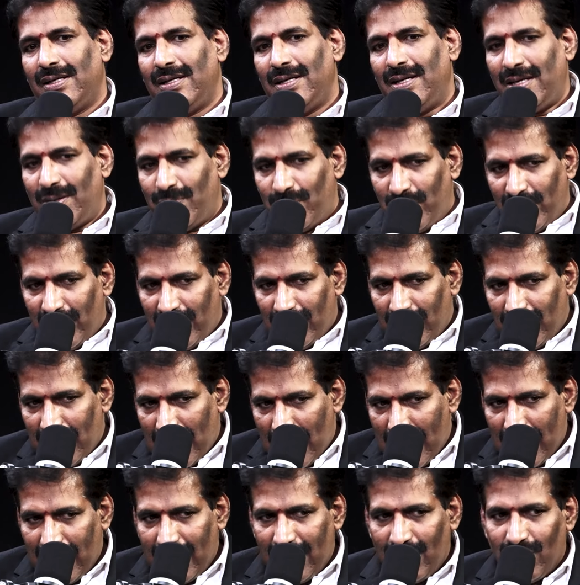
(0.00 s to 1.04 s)
నేను ఇప్పుడు
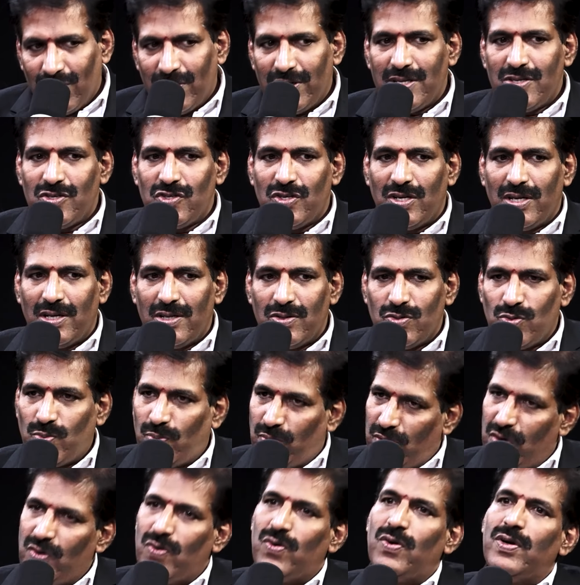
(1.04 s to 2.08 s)
దాని గురించి
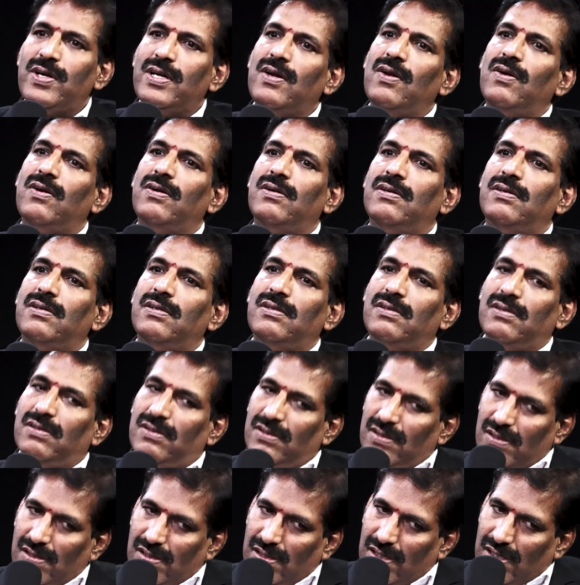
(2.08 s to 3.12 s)
సుప్రీంకోర్టులో
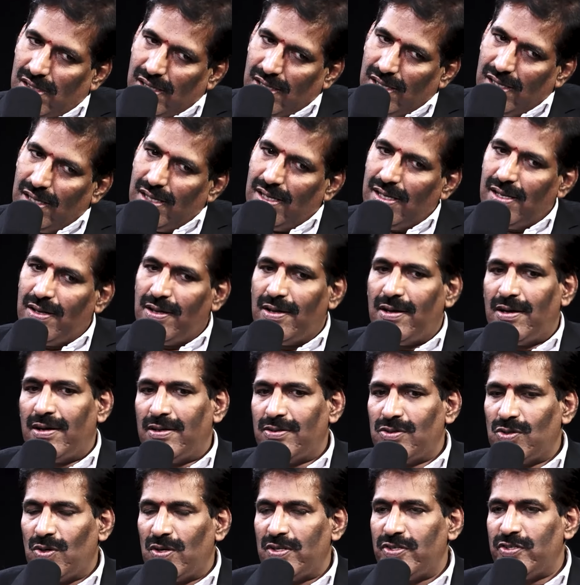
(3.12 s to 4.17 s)
ఈ
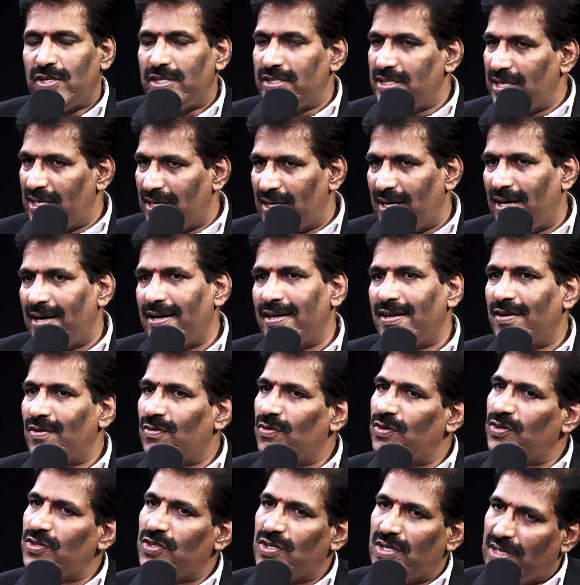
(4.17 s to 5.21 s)
సాలిసిటర్ జనరల్ అడిగిన
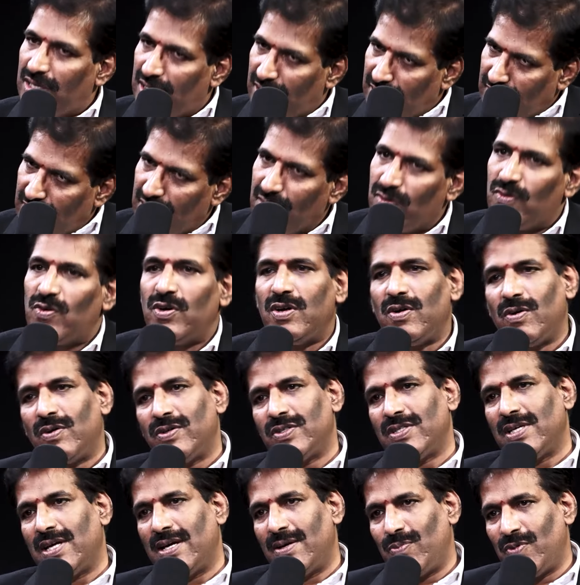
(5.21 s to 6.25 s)
క్వశ్చన్ని నేను కూడా
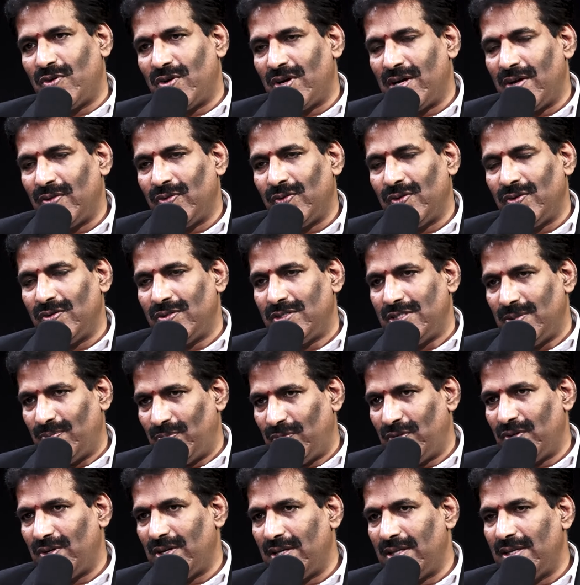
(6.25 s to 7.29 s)
ఒకసారి పునరాతం
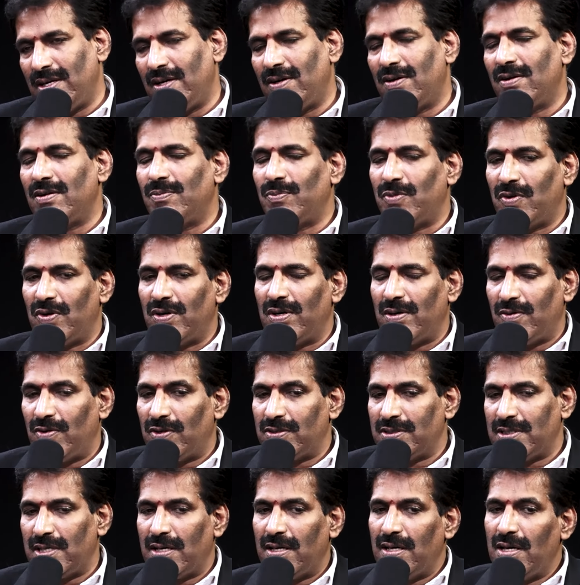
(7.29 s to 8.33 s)
చెప్తున్నాను దీంట్లో పునరా
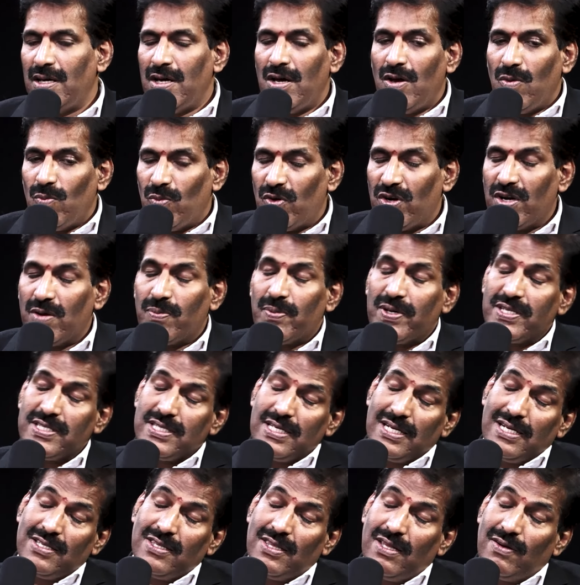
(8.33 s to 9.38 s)
ఒకసారి
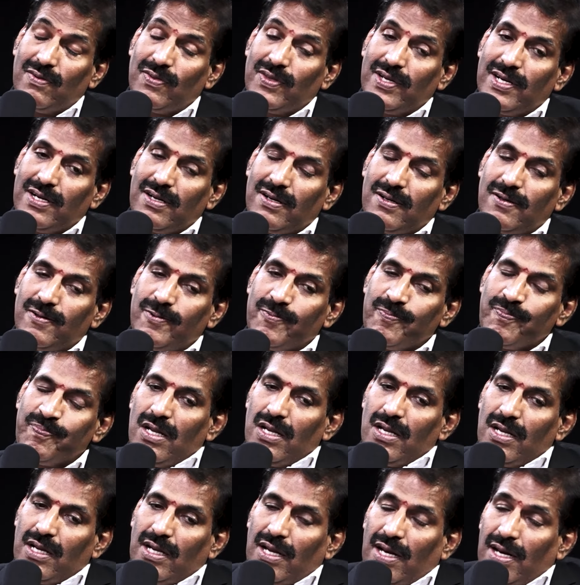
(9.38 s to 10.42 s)
పునర్పరిశీలిద్దాం దీంట్లో
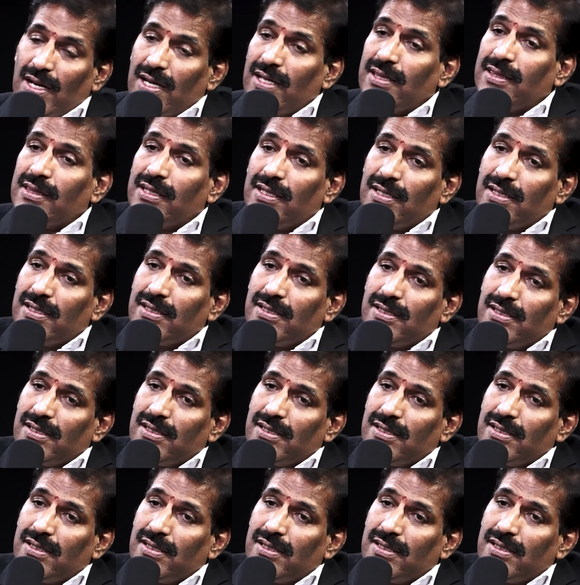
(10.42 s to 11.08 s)
కలకత్తా